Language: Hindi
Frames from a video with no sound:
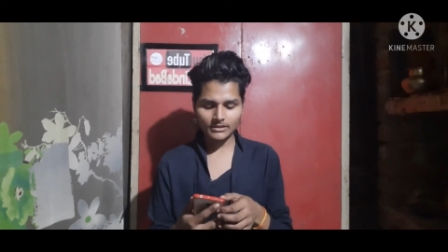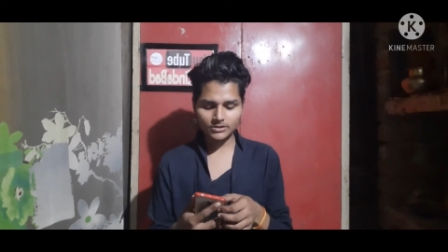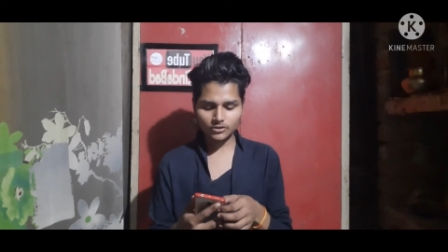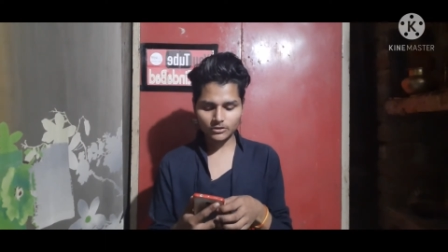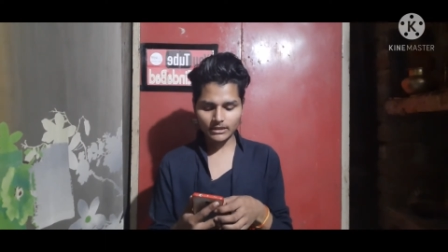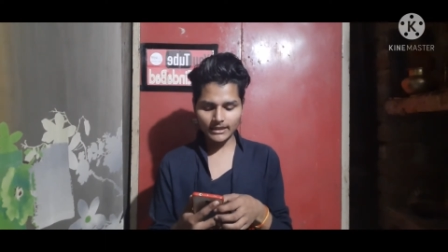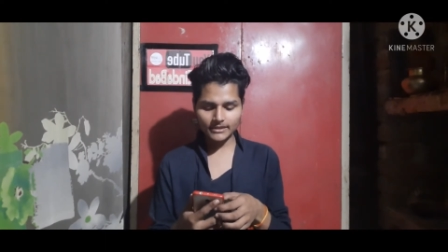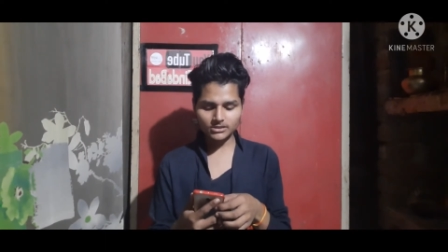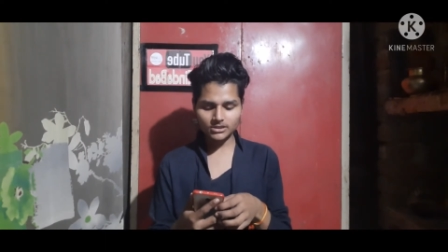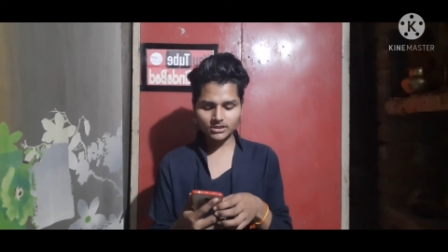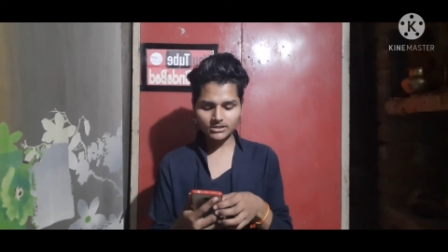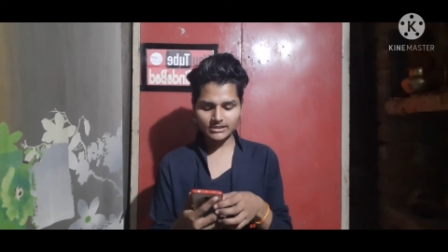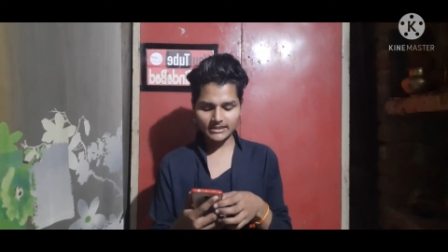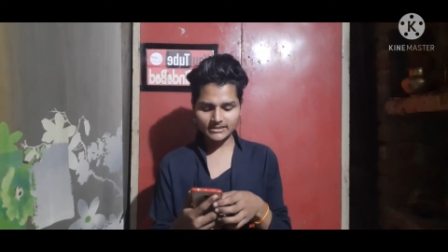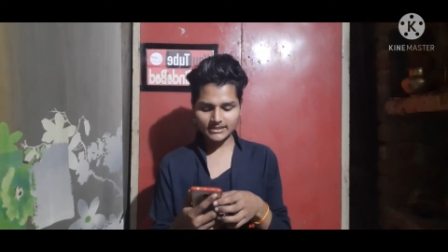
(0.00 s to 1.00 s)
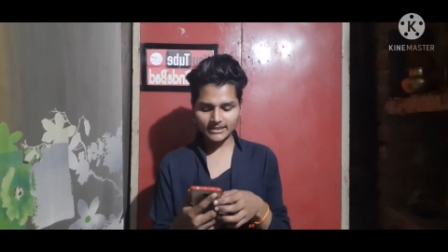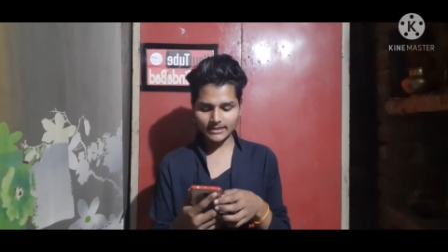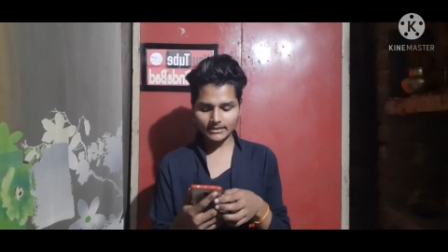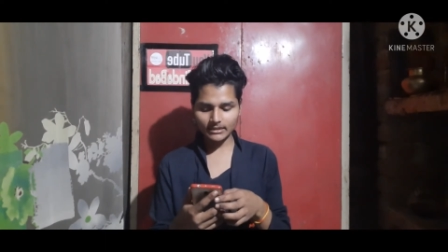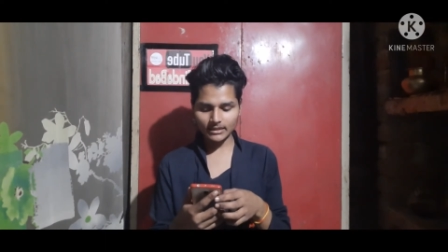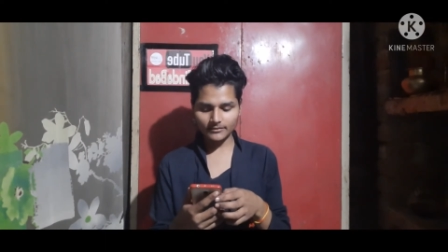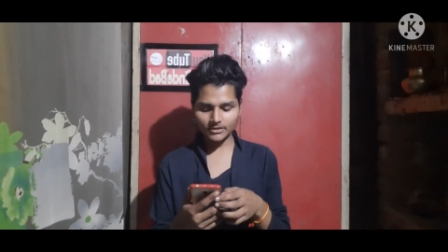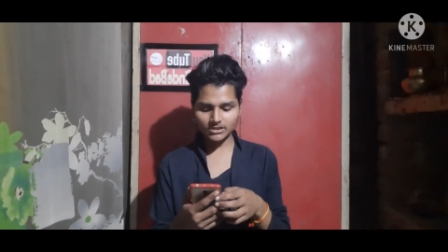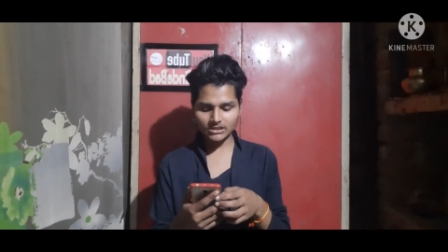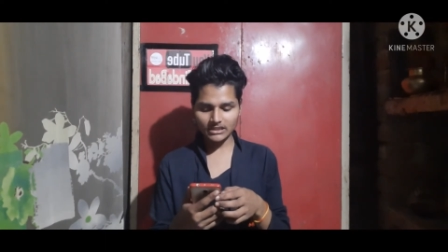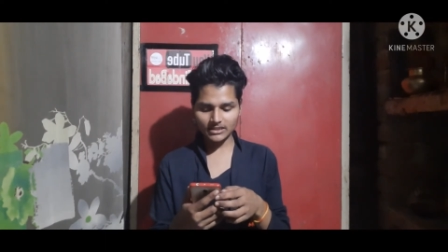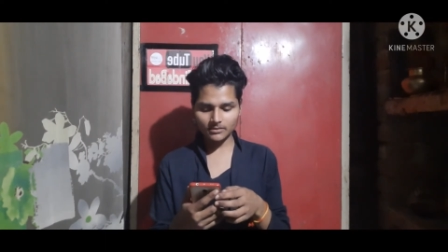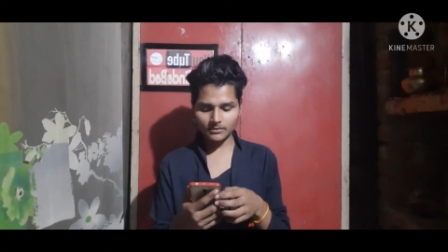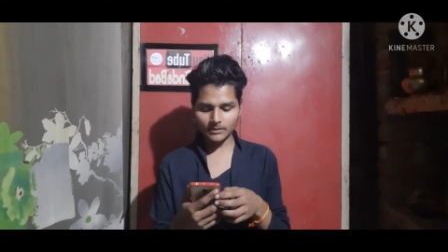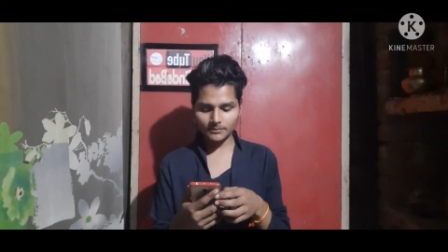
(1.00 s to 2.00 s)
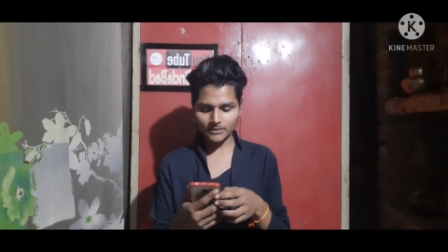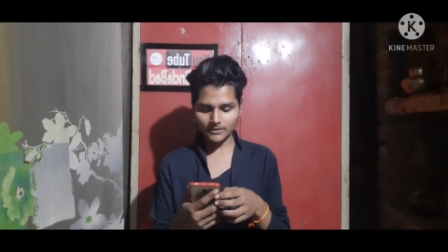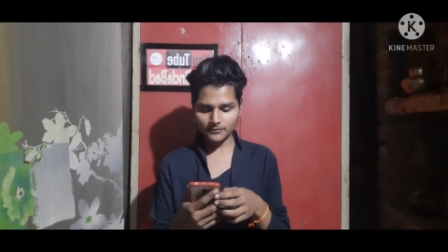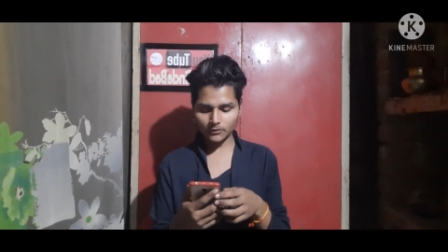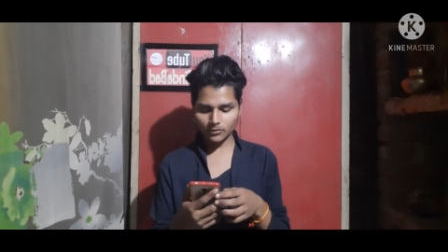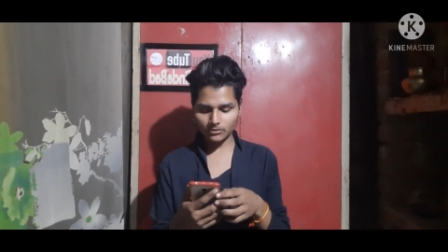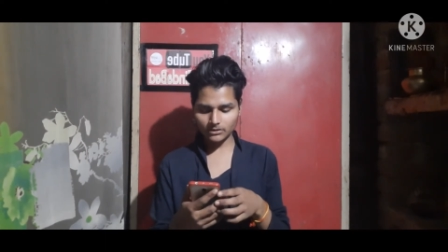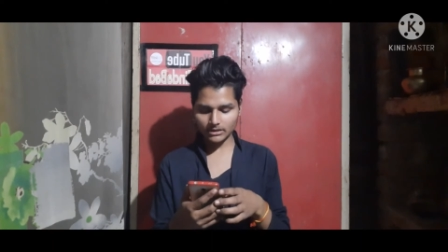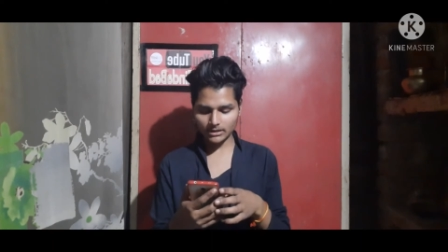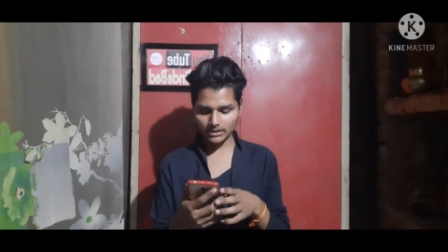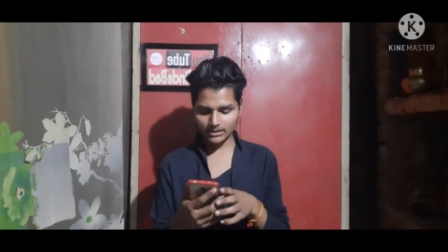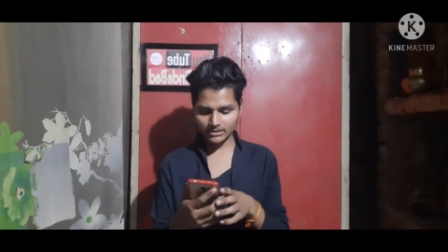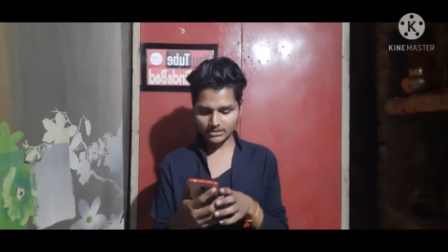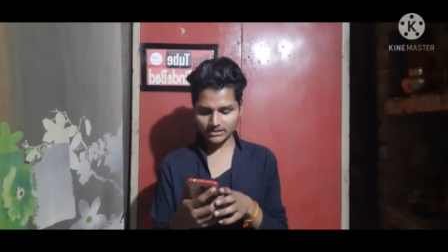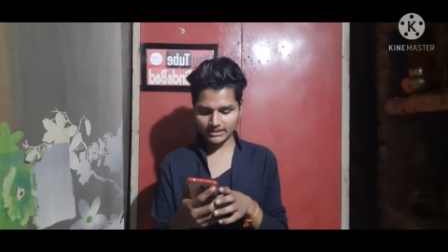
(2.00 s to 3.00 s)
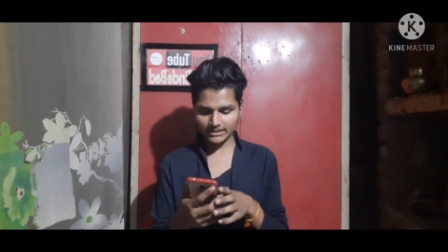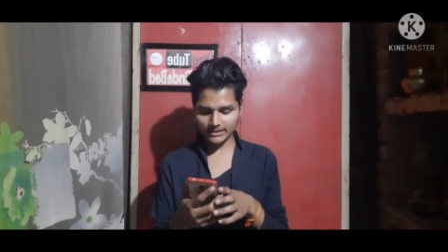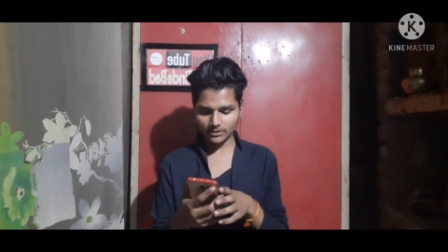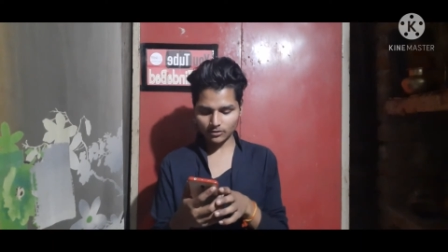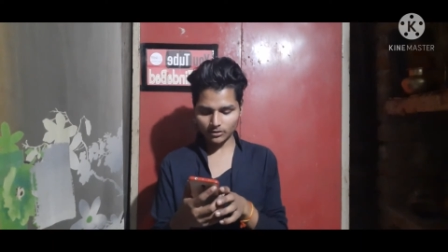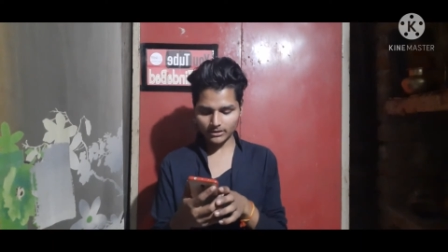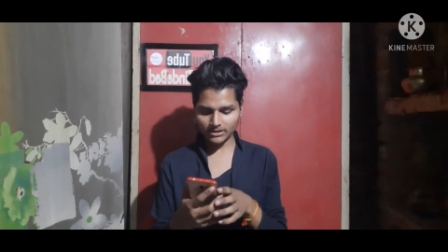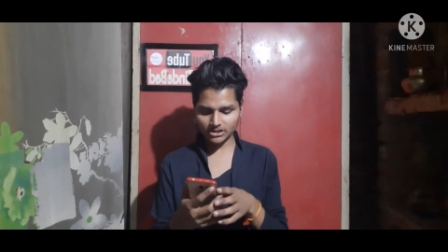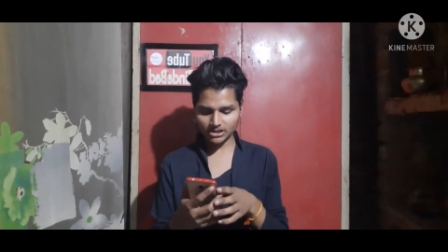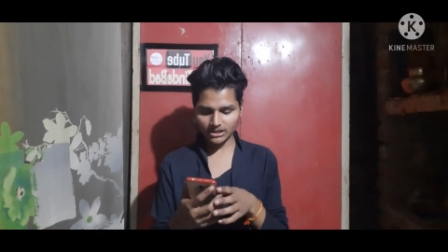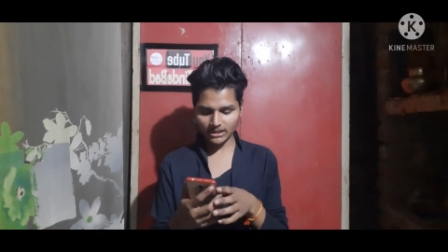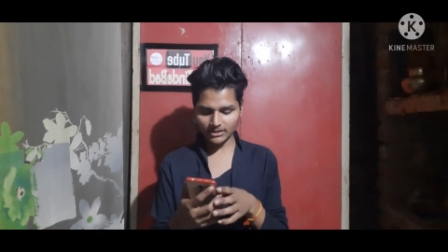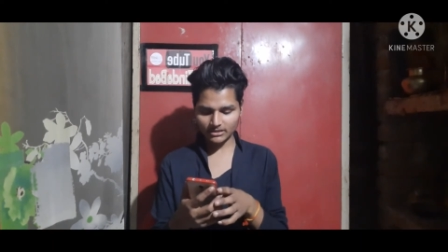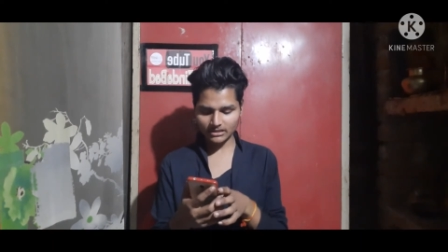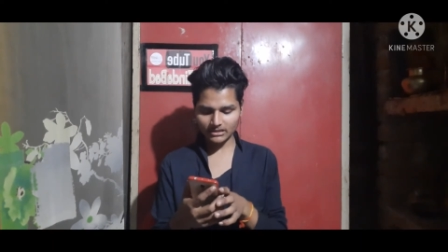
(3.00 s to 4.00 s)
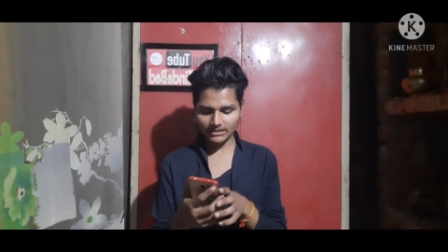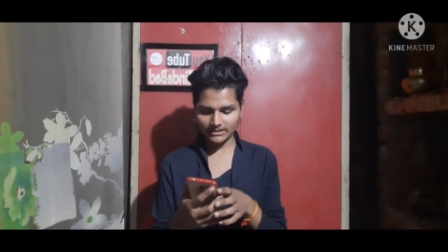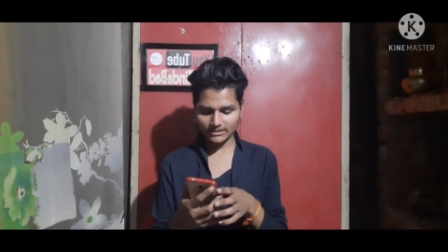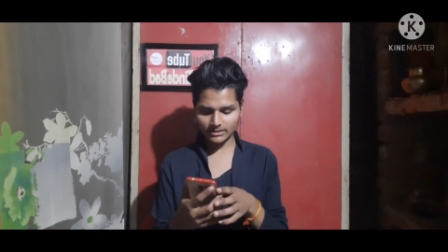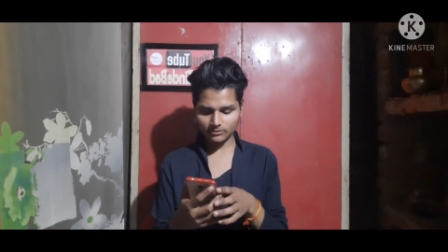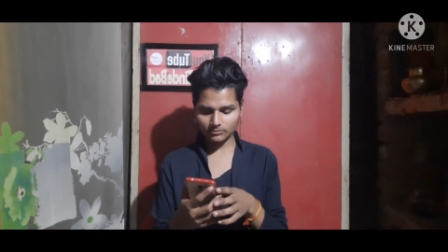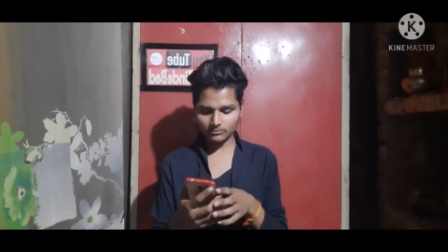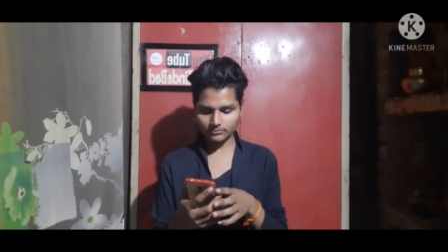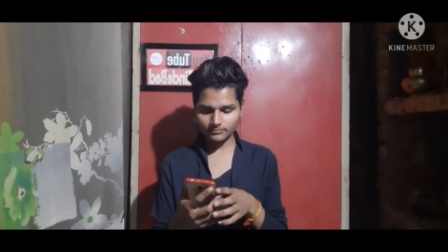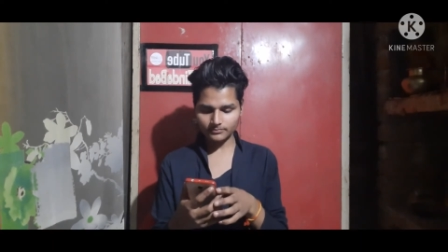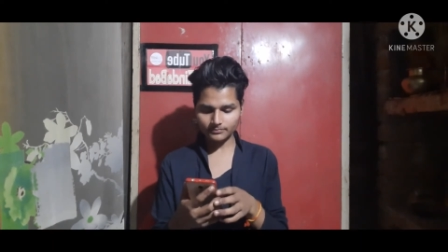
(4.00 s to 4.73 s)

सो so गाइस जैसे कि अभी चलिए मैं अपने फ़ोन का स्क्रीन रिकॉर्डिंग स्टार्ट कर लेता हूँ